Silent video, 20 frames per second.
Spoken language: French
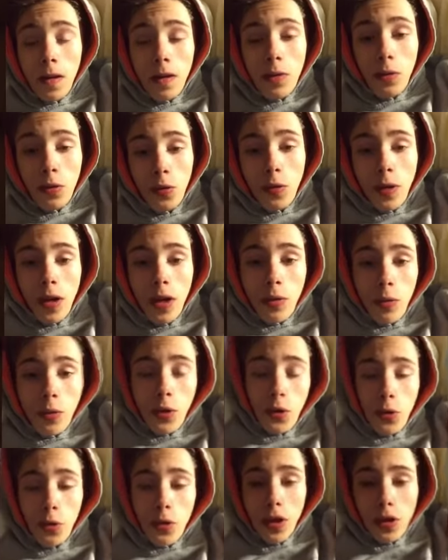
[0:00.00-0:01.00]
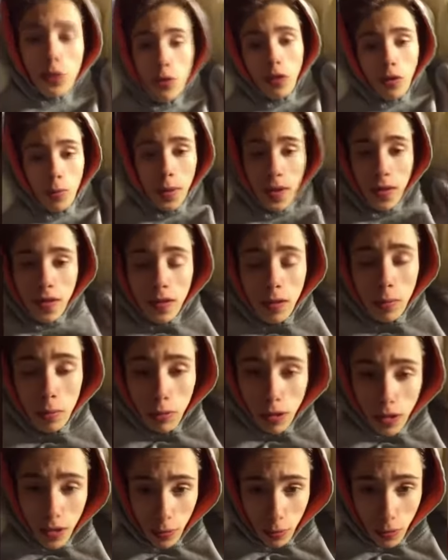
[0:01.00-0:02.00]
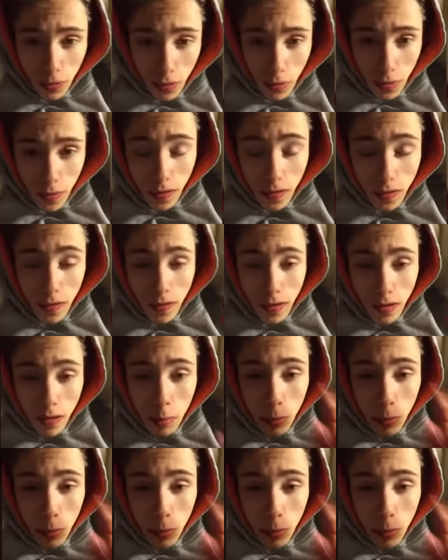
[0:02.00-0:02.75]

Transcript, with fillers: Et donc voilà, donc en tout cas je vous remercie pour les 76